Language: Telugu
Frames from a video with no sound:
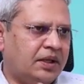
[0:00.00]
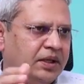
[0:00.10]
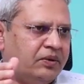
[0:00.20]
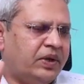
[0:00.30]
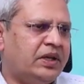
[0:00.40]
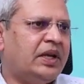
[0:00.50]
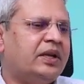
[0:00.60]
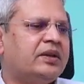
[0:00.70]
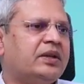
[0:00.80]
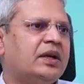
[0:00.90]
ఏది
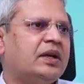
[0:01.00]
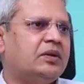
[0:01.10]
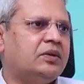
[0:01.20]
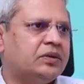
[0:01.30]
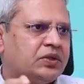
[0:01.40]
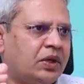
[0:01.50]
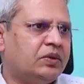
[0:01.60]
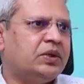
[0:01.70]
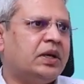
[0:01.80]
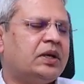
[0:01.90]
వెంటిలేటర్ దాకానో
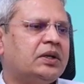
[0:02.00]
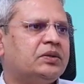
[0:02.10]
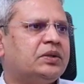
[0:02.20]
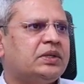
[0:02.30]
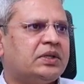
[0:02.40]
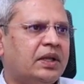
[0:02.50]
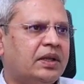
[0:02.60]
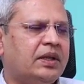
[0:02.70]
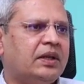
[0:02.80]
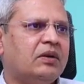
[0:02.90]
చావు దాకానో
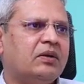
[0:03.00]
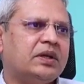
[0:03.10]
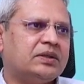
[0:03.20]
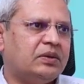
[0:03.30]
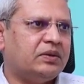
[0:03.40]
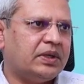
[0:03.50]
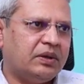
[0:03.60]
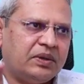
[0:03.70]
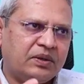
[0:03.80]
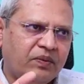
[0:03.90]
తీసుకెళ్లేదానికి అవకాశాలు ఉంటాయి
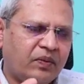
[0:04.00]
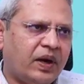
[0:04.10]
కాబట్టి